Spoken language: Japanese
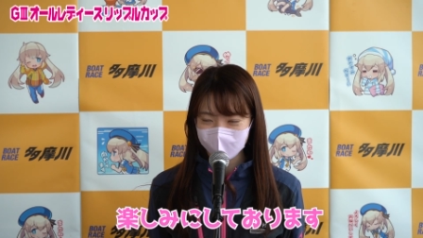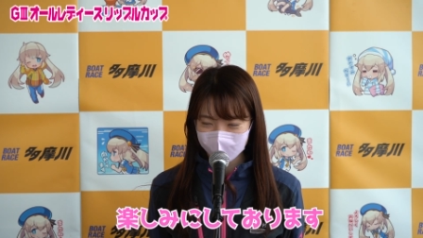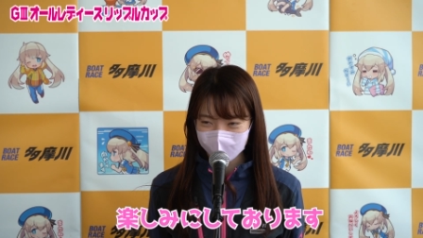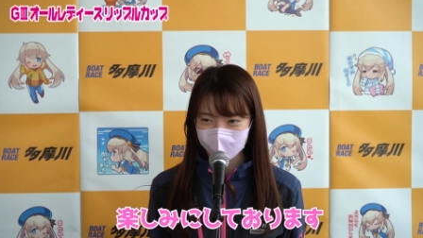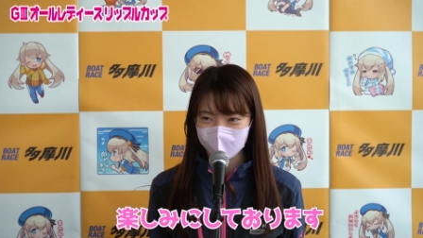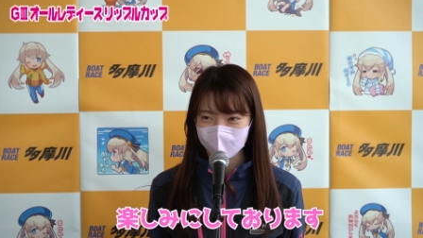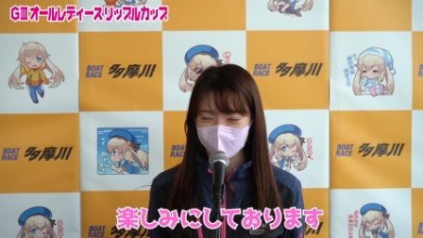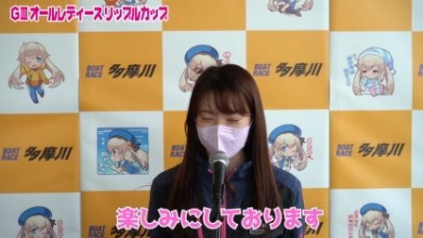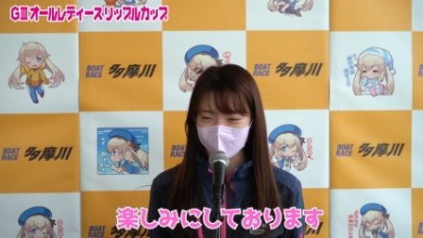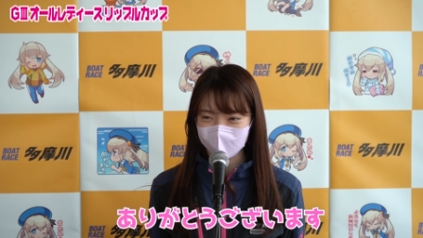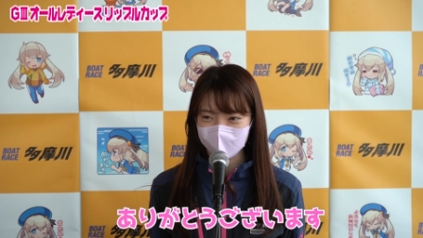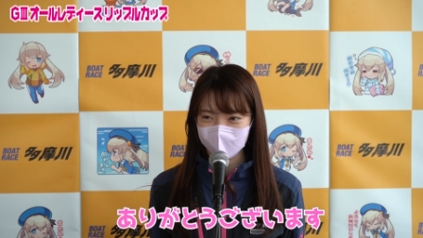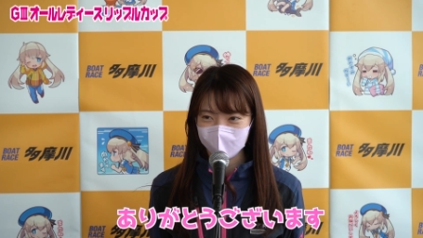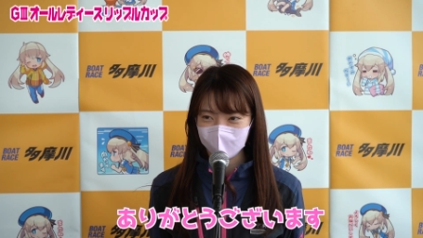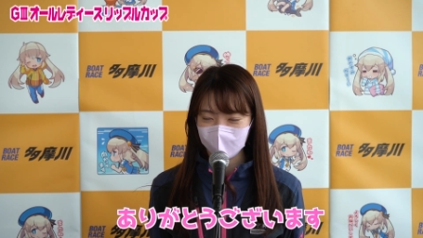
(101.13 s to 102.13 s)
ております、
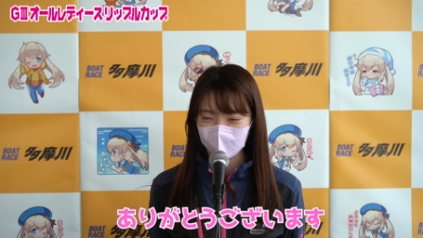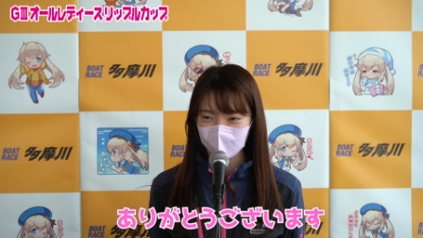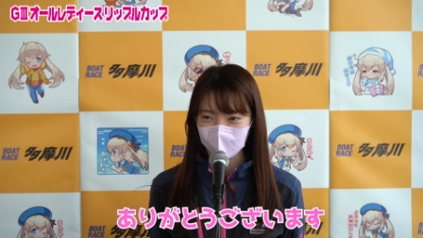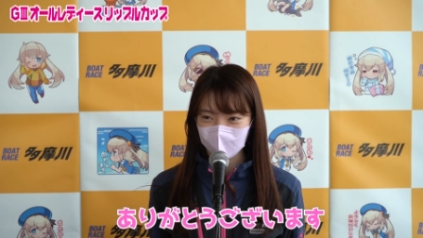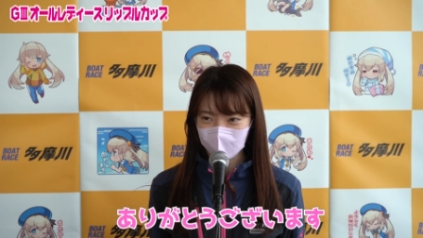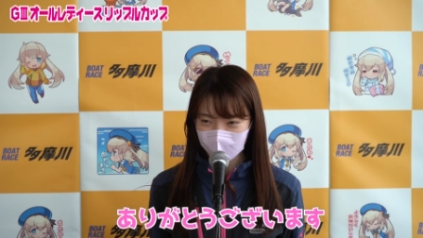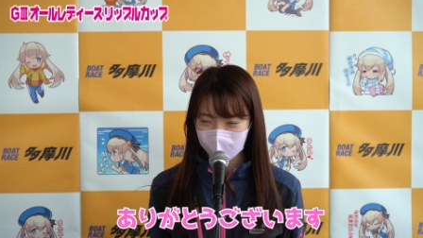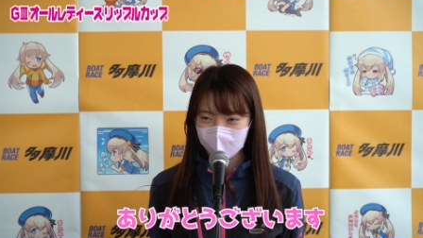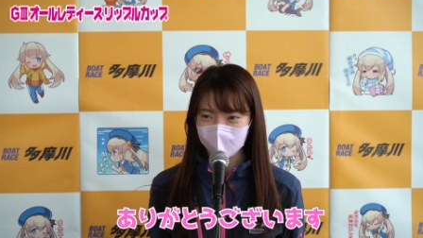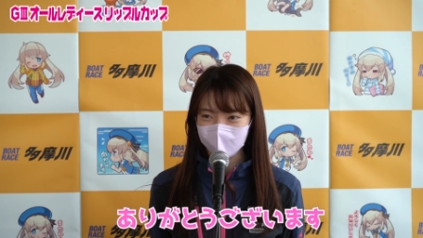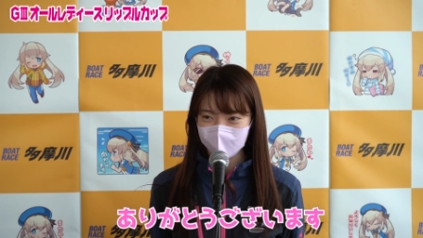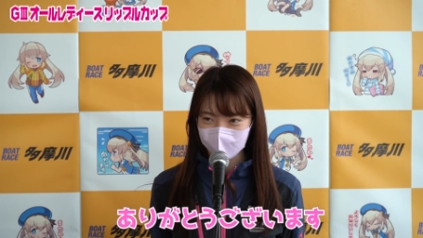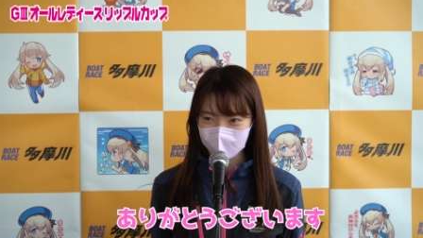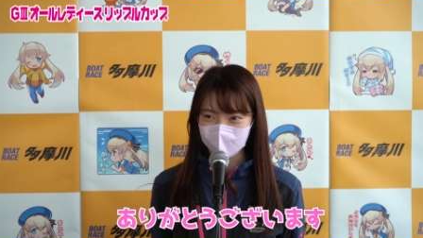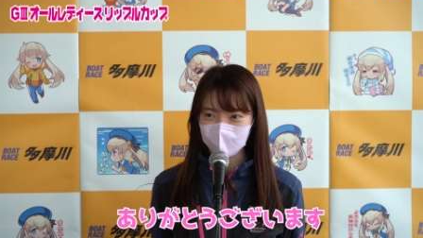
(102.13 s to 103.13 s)
ありがとうございま
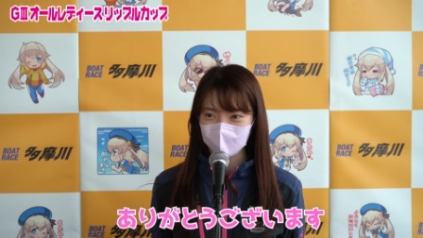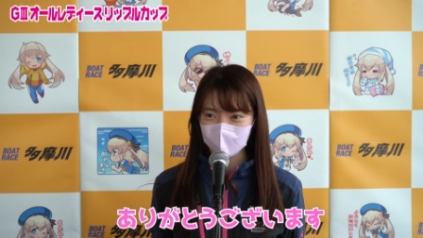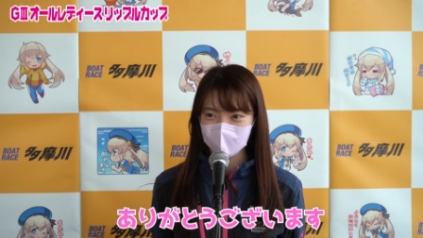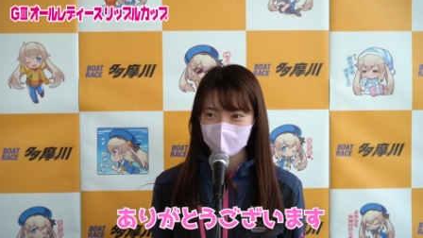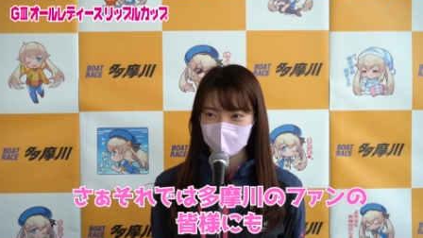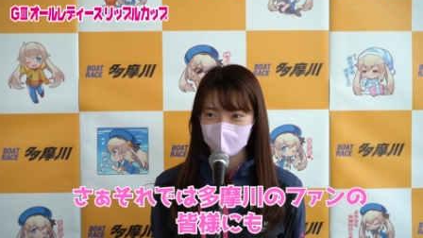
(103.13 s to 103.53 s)
す、ありがとうございまし